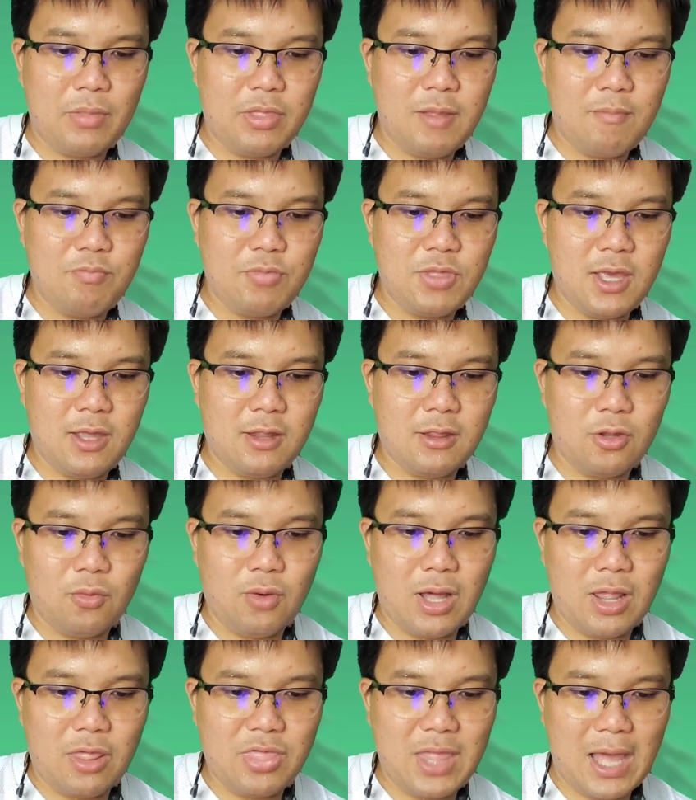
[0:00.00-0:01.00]
หนึ่งสี่
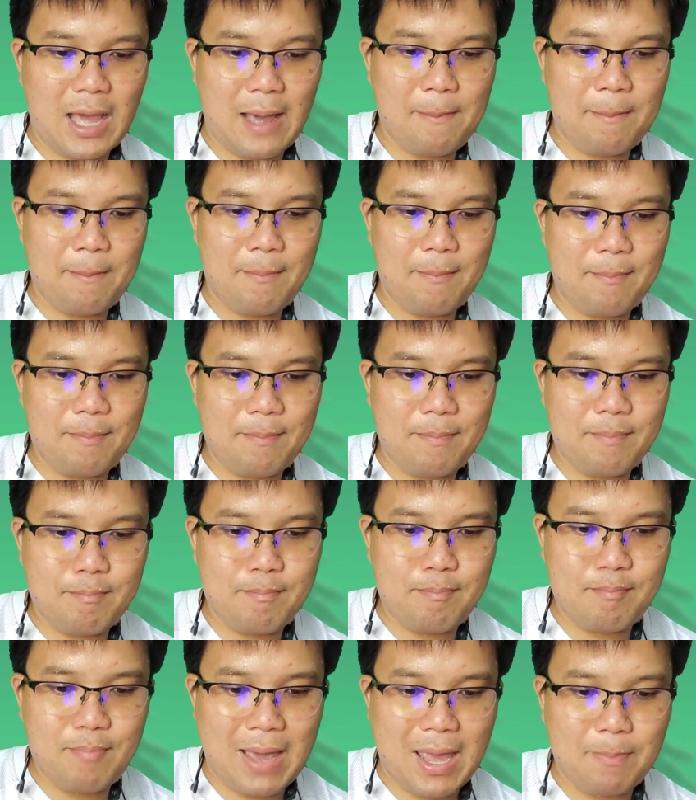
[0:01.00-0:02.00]
ตัว สามพัน
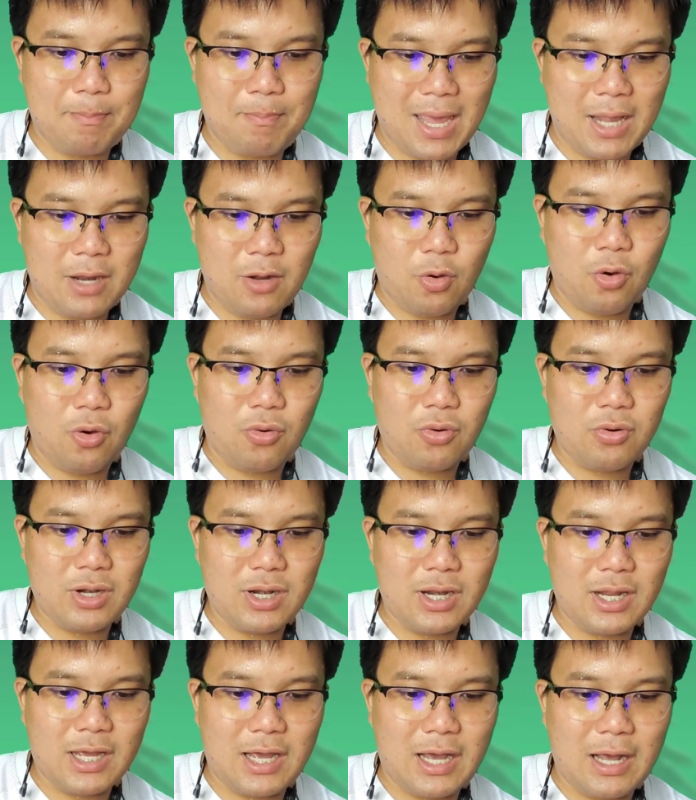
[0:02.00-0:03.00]
แปดร้อยแปดสิบหก
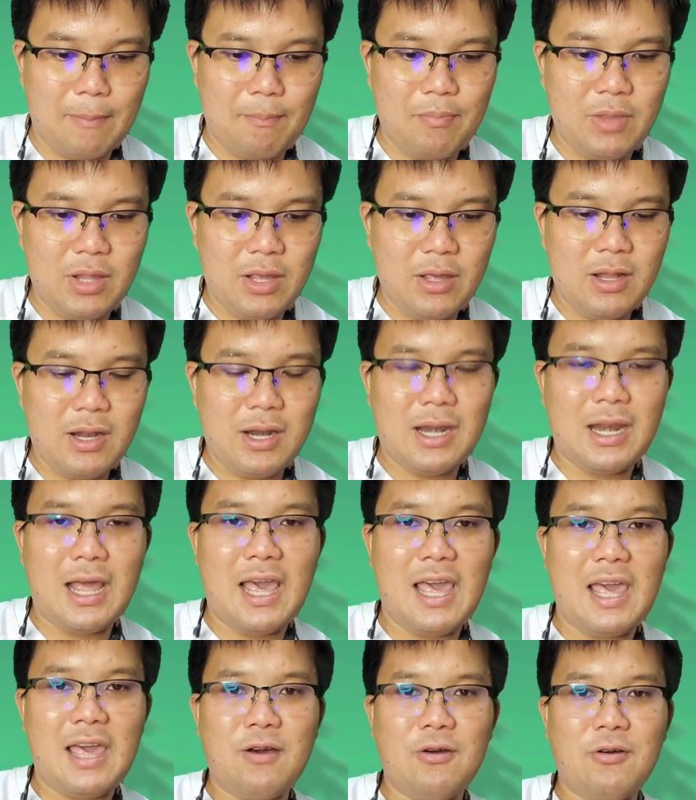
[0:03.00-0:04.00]
นะครับ
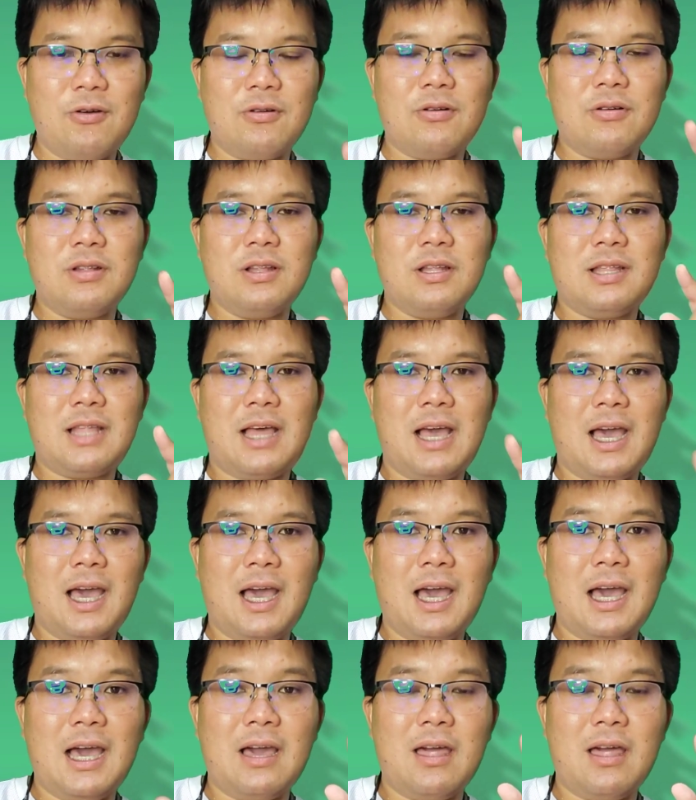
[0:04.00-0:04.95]
แล้วถ้า